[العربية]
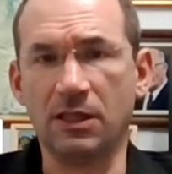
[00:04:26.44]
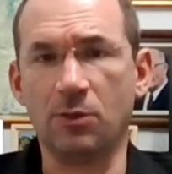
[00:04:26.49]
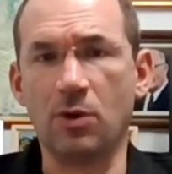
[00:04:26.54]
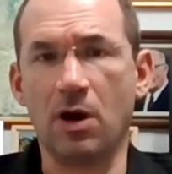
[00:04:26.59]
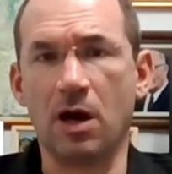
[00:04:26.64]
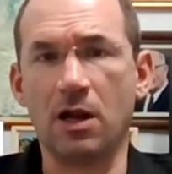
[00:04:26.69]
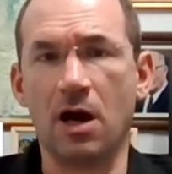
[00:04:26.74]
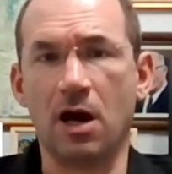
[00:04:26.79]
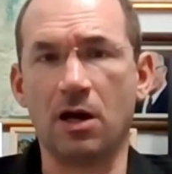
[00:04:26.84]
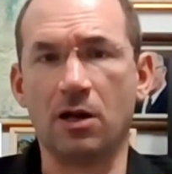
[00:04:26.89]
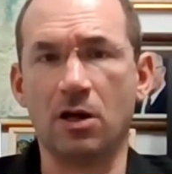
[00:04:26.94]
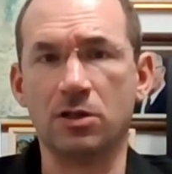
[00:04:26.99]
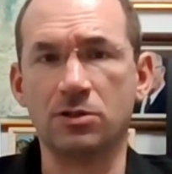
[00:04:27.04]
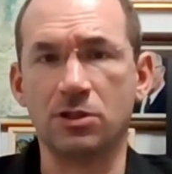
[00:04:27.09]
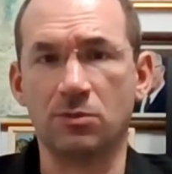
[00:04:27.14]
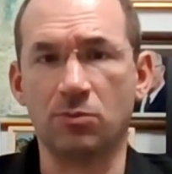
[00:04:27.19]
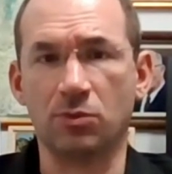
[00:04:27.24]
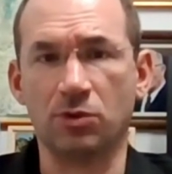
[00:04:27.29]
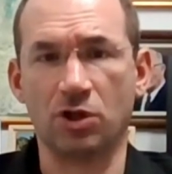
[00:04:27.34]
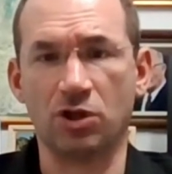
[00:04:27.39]
يحتوي على
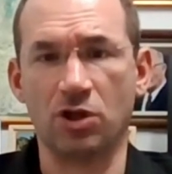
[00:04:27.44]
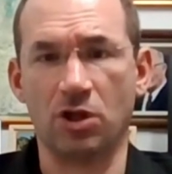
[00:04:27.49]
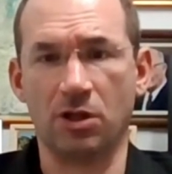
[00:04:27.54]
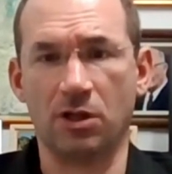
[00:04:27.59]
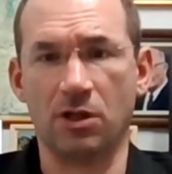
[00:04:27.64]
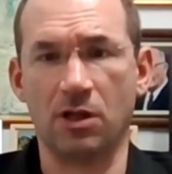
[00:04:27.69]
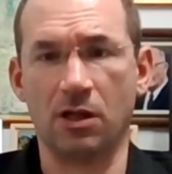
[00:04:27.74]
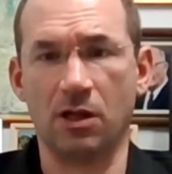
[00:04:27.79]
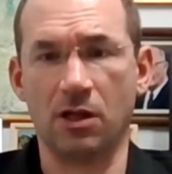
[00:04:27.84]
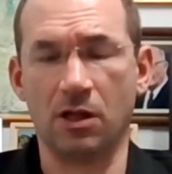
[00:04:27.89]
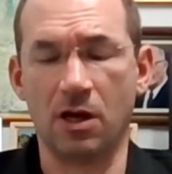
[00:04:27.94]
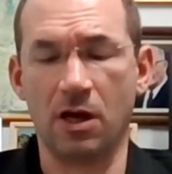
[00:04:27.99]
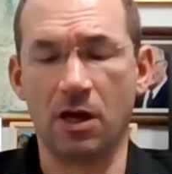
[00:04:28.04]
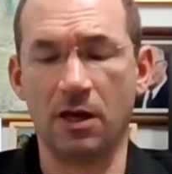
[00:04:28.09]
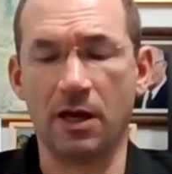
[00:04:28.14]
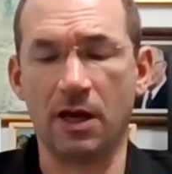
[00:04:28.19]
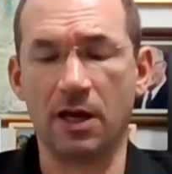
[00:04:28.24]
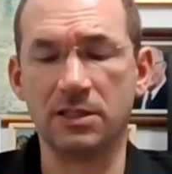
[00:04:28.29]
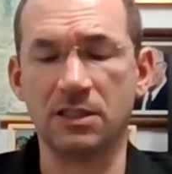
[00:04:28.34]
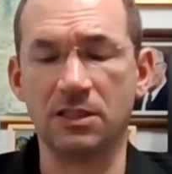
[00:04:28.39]
عناصر متشدده
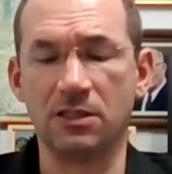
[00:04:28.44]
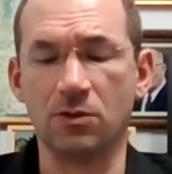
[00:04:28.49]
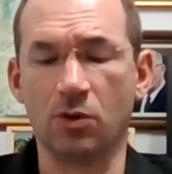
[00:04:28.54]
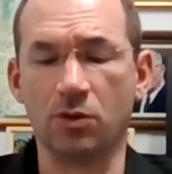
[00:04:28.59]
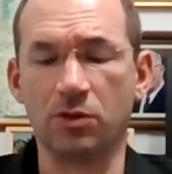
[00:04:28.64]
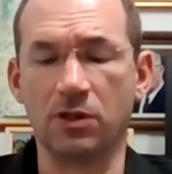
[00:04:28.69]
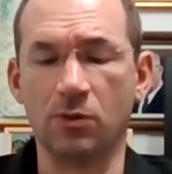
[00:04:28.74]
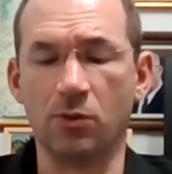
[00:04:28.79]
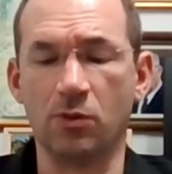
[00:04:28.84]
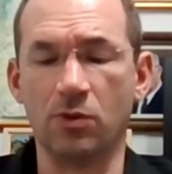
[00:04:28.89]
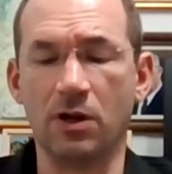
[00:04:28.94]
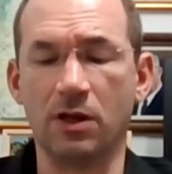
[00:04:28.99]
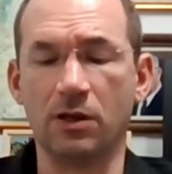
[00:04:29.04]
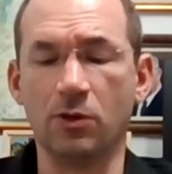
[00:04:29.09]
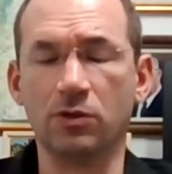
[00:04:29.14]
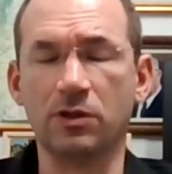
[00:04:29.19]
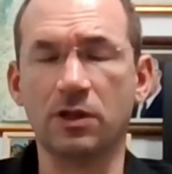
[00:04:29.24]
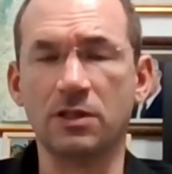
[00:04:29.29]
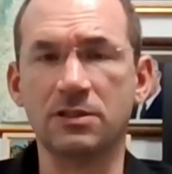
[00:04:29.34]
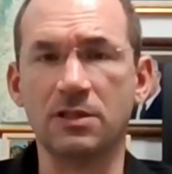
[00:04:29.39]
للغايه هذه النقطه الاولى،
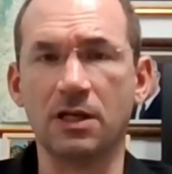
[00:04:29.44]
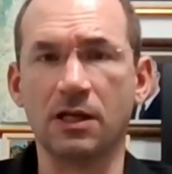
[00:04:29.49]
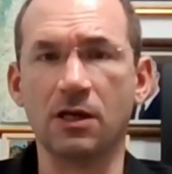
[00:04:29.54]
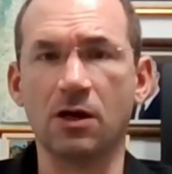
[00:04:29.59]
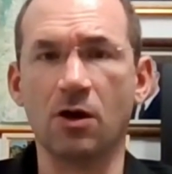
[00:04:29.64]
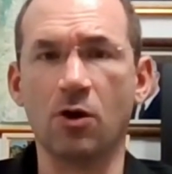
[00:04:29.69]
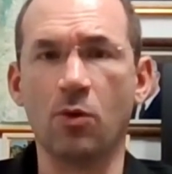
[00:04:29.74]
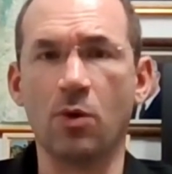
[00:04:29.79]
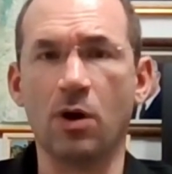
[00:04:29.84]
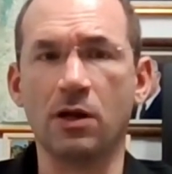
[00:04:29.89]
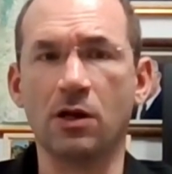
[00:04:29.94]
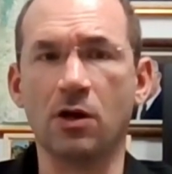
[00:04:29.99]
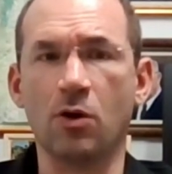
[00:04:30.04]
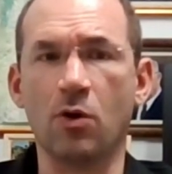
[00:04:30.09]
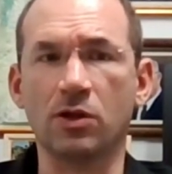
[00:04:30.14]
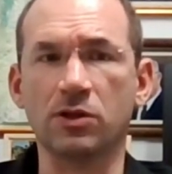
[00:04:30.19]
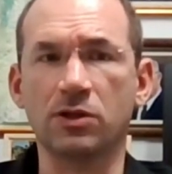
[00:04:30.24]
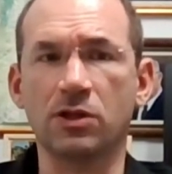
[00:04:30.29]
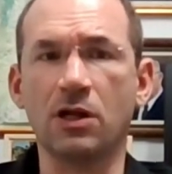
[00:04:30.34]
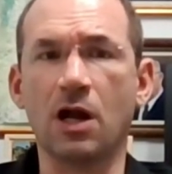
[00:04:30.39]
النقطه الثانيه هو
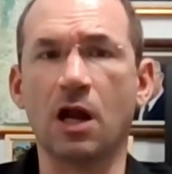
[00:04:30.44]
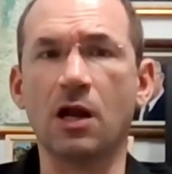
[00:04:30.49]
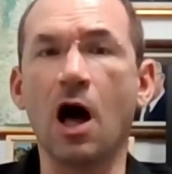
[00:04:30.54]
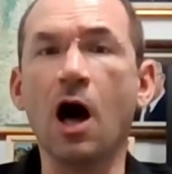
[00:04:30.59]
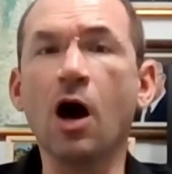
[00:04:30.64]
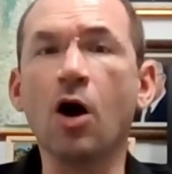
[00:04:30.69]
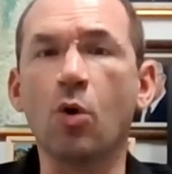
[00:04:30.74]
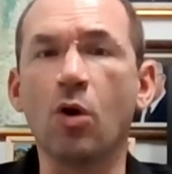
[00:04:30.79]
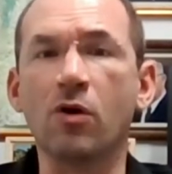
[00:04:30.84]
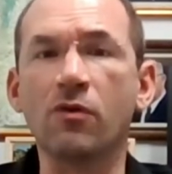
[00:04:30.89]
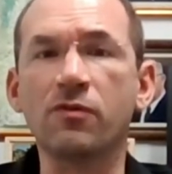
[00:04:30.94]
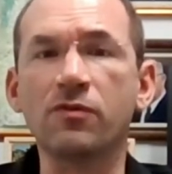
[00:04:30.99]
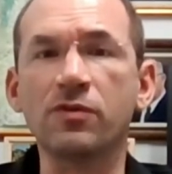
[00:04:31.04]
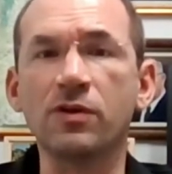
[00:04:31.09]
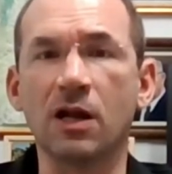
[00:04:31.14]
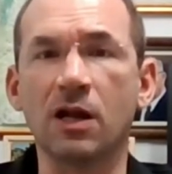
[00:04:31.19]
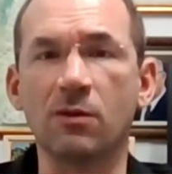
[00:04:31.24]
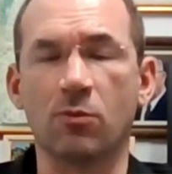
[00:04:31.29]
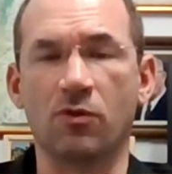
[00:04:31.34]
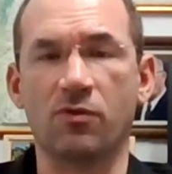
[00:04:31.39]
انه الضلع
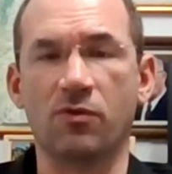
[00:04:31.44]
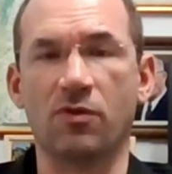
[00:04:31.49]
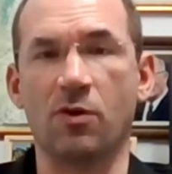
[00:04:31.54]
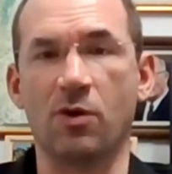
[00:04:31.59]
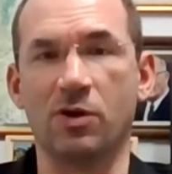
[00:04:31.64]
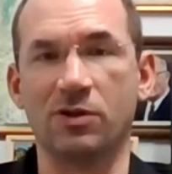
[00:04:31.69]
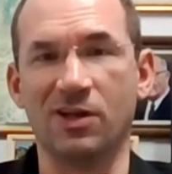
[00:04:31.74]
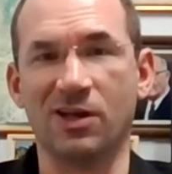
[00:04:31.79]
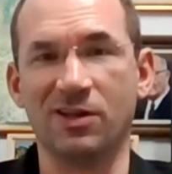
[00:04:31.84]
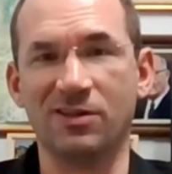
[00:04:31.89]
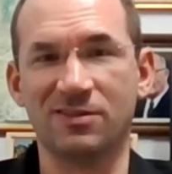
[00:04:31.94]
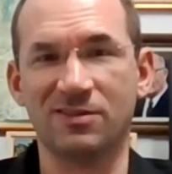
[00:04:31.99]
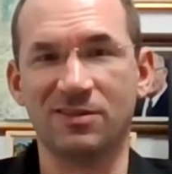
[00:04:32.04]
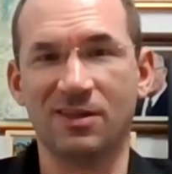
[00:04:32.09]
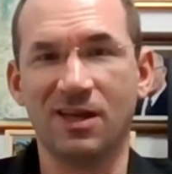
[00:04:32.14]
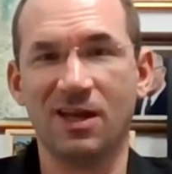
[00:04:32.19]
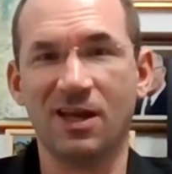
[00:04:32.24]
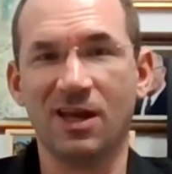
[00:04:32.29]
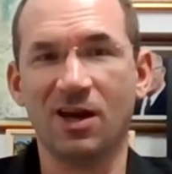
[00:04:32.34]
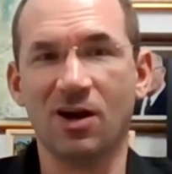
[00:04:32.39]
الاقوى في المفاوضات
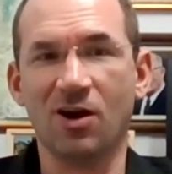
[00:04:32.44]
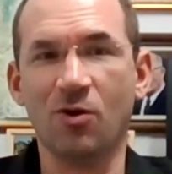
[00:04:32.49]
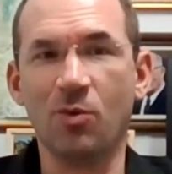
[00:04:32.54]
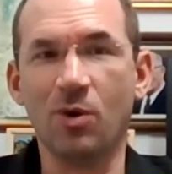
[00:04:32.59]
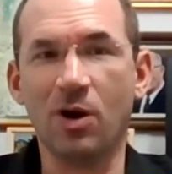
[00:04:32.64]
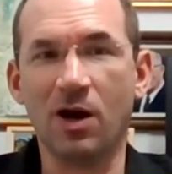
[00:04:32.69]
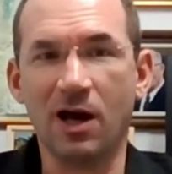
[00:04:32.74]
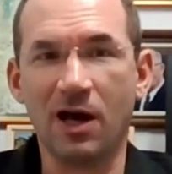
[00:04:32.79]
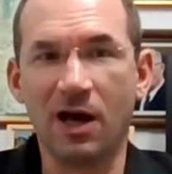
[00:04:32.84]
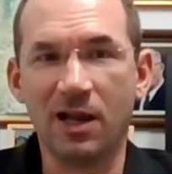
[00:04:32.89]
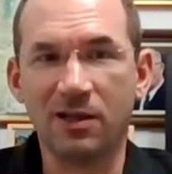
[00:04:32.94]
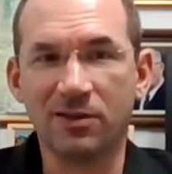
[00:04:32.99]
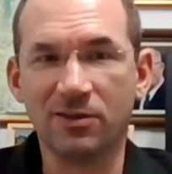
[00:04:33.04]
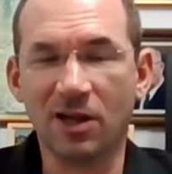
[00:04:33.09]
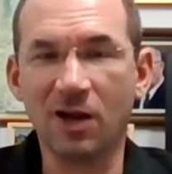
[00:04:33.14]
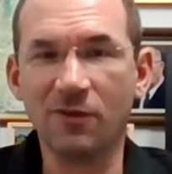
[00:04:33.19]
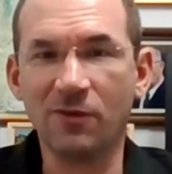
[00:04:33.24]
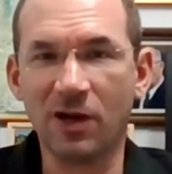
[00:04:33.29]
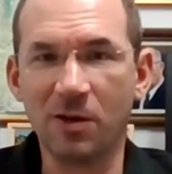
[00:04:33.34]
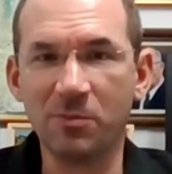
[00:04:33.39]
هو
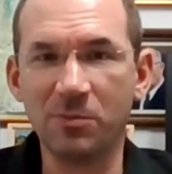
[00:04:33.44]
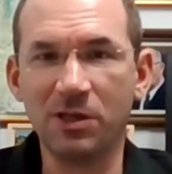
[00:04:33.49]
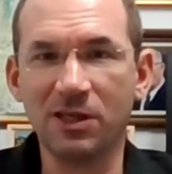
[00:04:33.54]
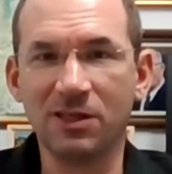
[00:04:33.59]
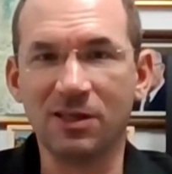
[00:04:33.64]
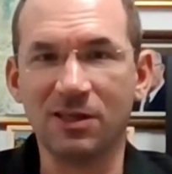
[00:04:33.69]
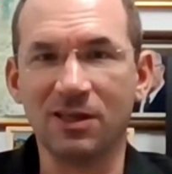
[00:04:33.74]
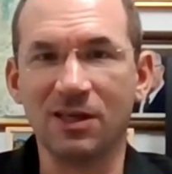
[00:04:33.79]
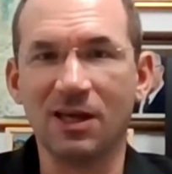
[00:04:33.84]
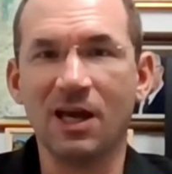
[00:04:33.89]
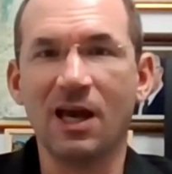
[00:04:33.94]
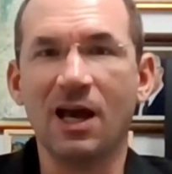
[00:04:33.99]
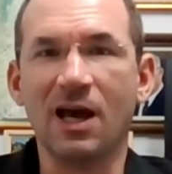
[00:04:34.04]
الطرف الامريكي